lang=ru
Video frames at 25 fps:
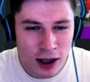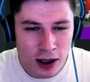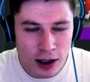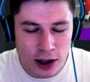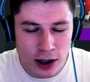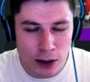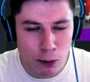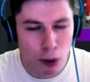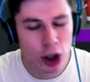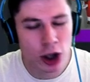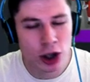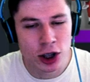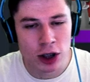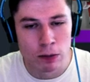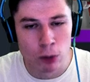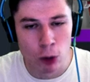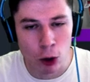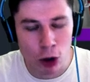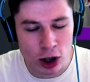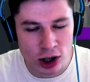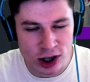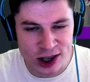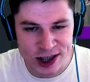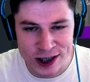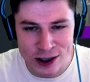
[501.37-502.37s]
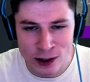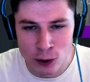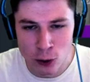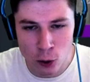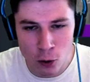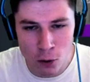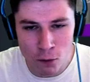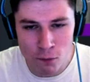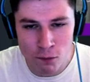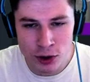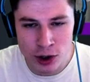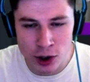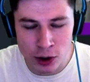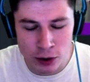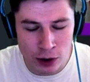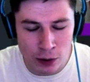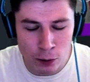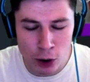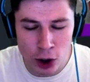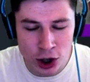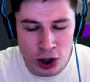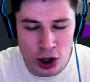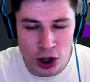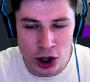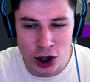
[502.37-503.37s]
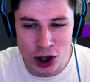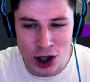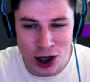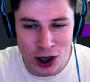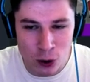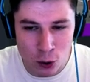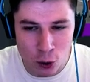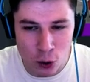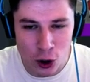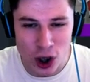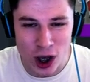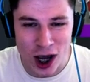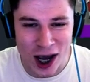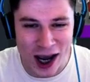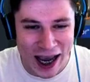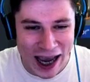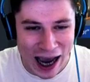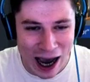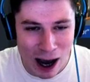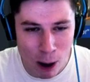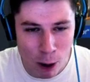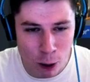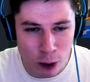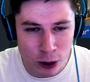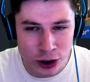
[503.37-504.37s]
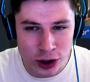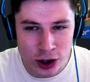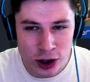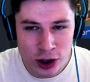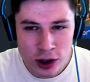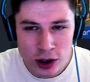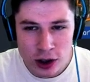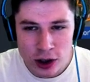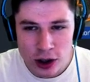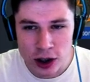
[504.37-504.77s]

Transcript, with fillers: Довольно-таки много скинов, довольно-таки дорогой аккаунт.